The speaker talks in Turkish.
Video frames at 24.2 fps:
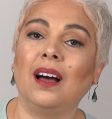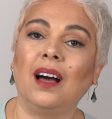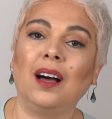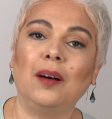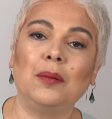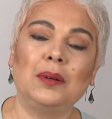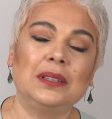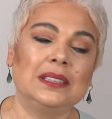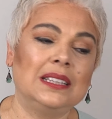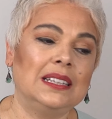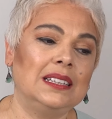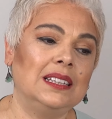
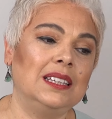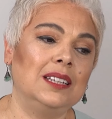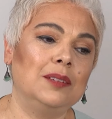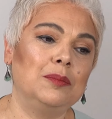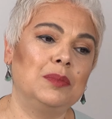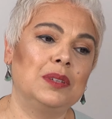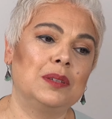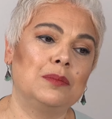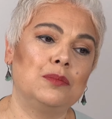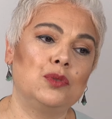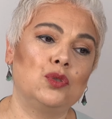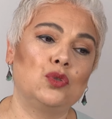Ama
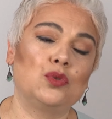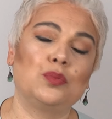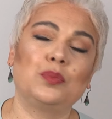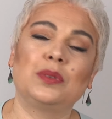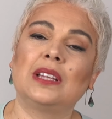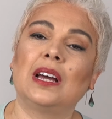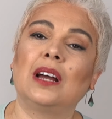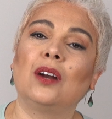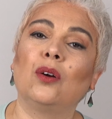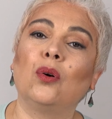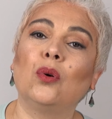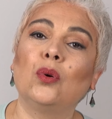dediğim gibi
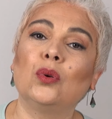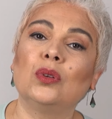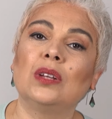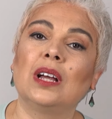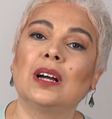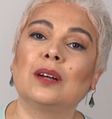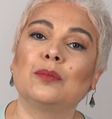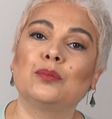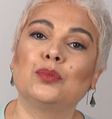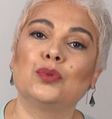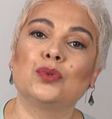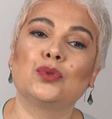Jüpiter
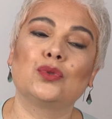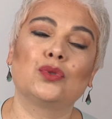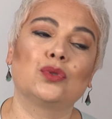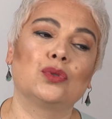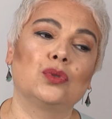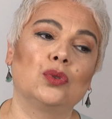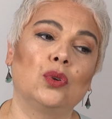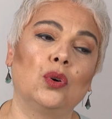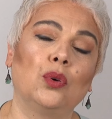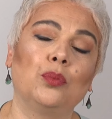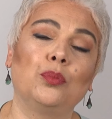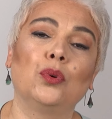Oğlak
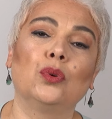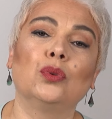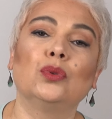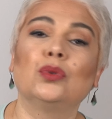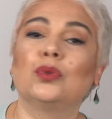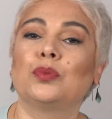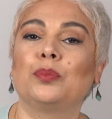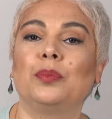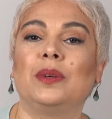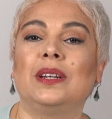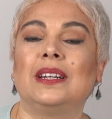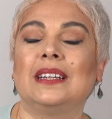Burcu'nda o
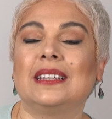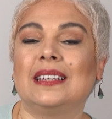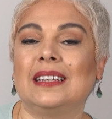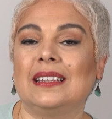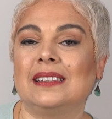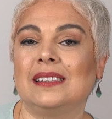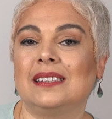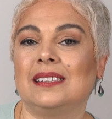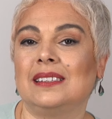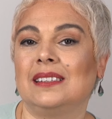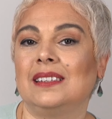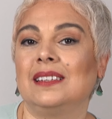bolluk
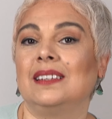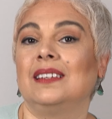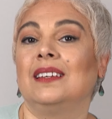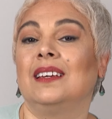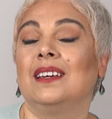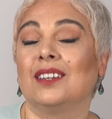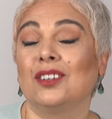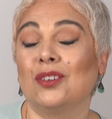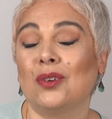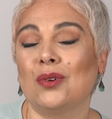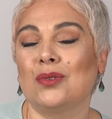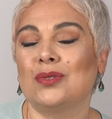bereketini
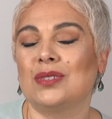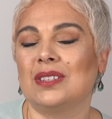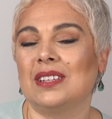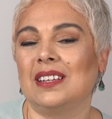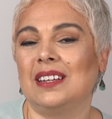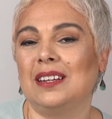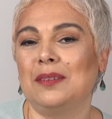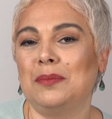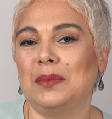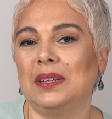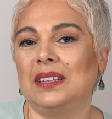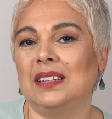
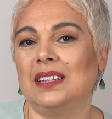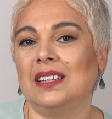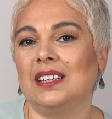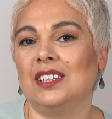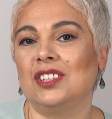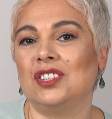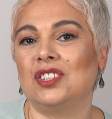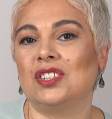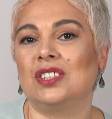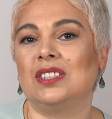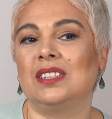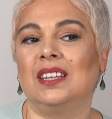
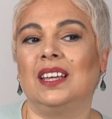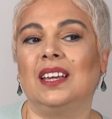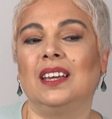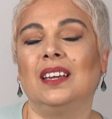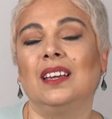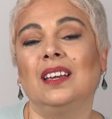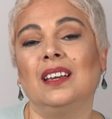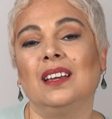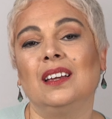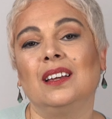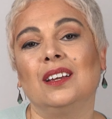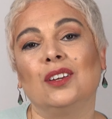gösteremediği için
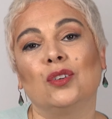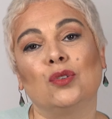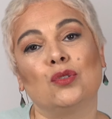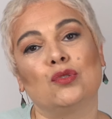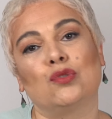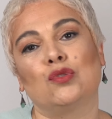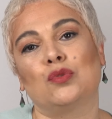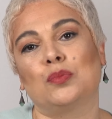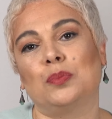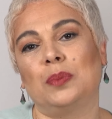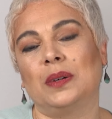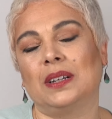de
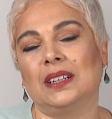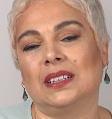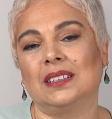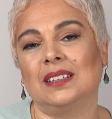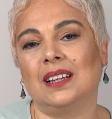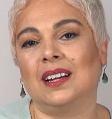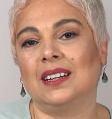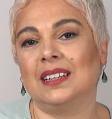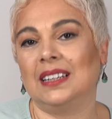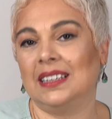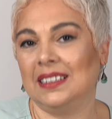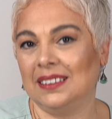küçük
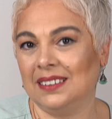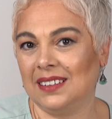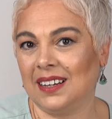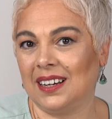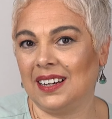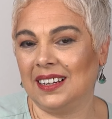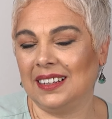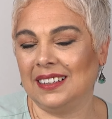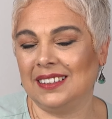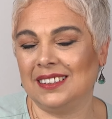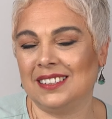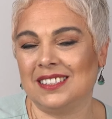paralarla
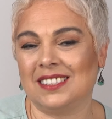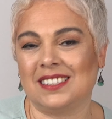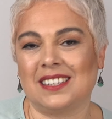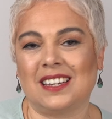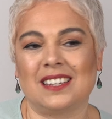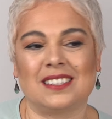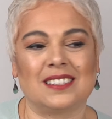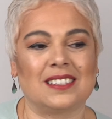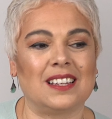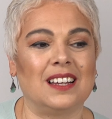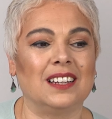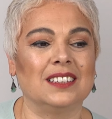idare
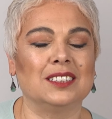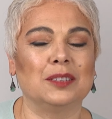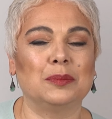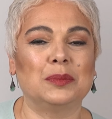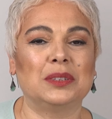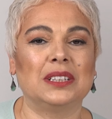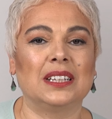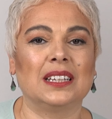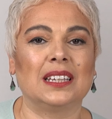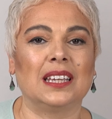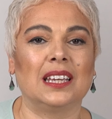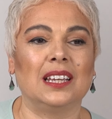edeceğiz
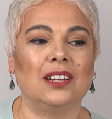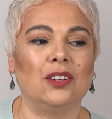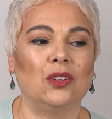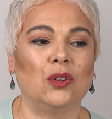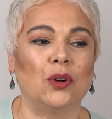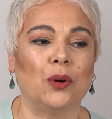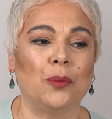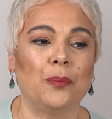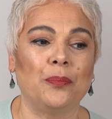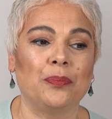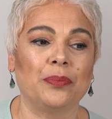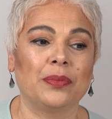anlamına
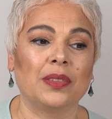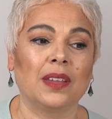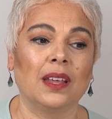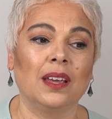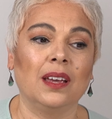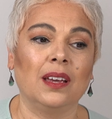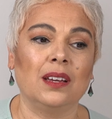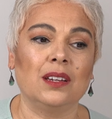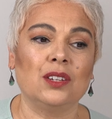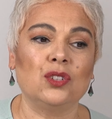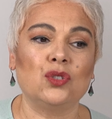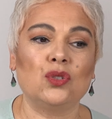geliyor.
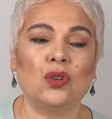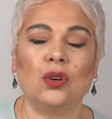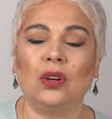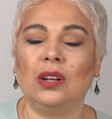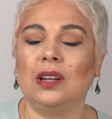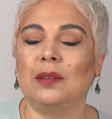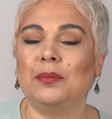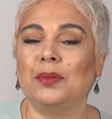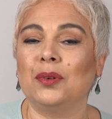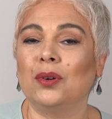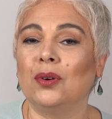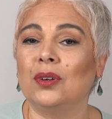
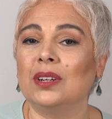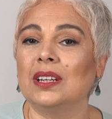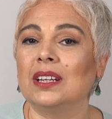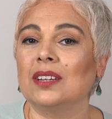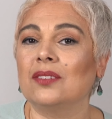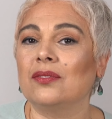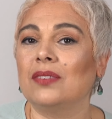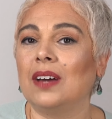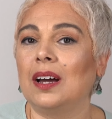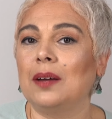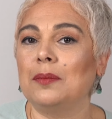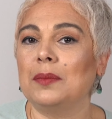Şöyle bir
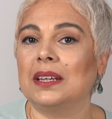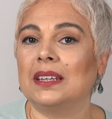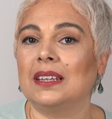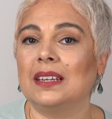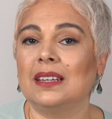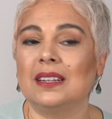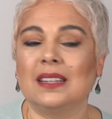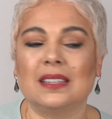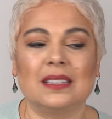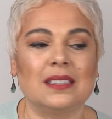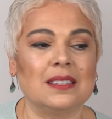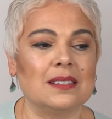örnek vermek
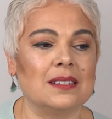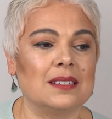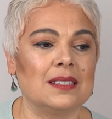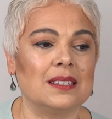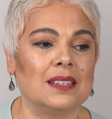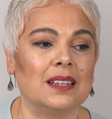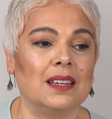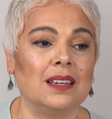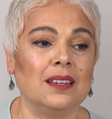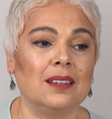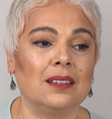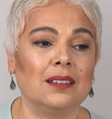
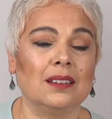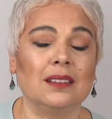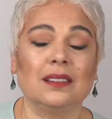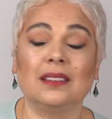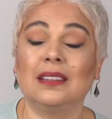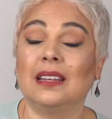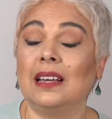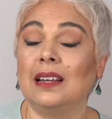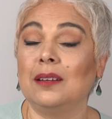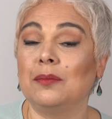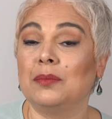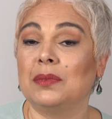gerekirse,
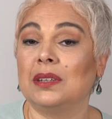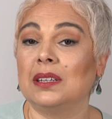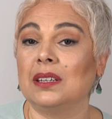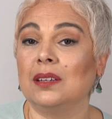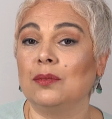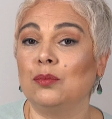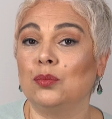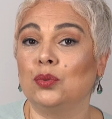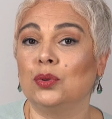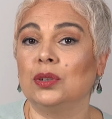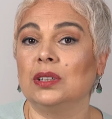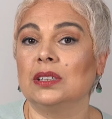diyelim
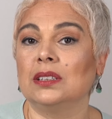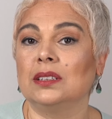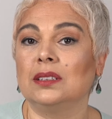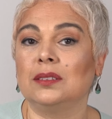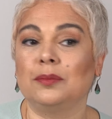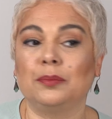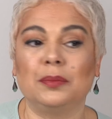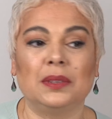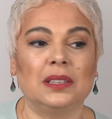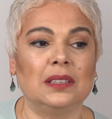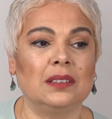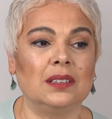ki bu
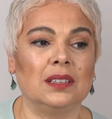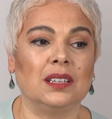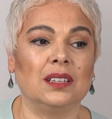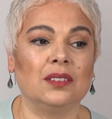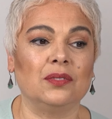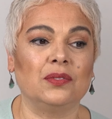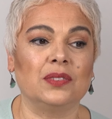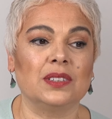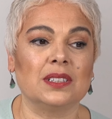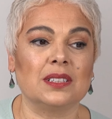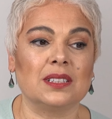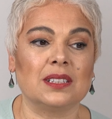yıl bir
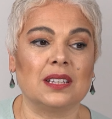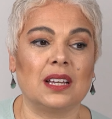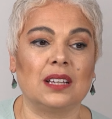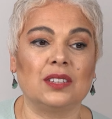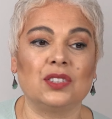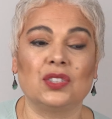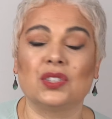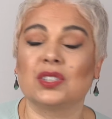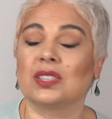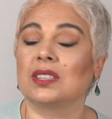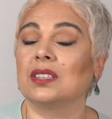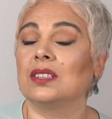e,
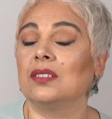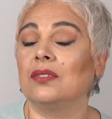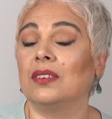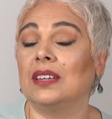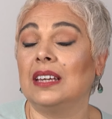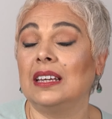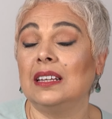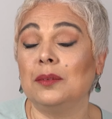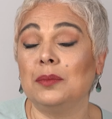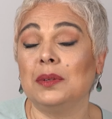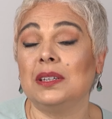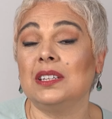fırsat çıktı ve
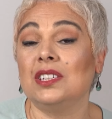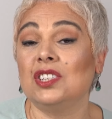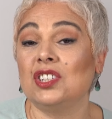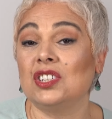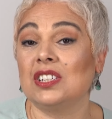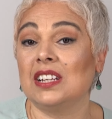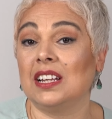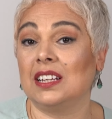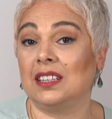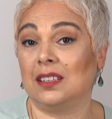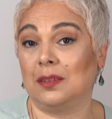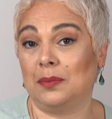yeni bir
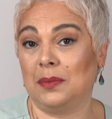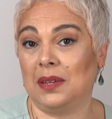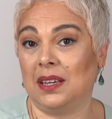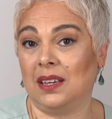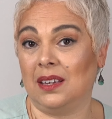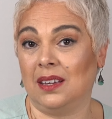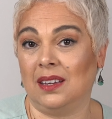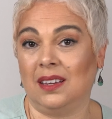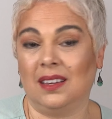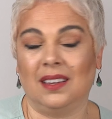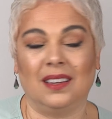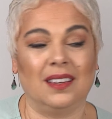
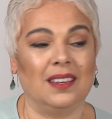işletme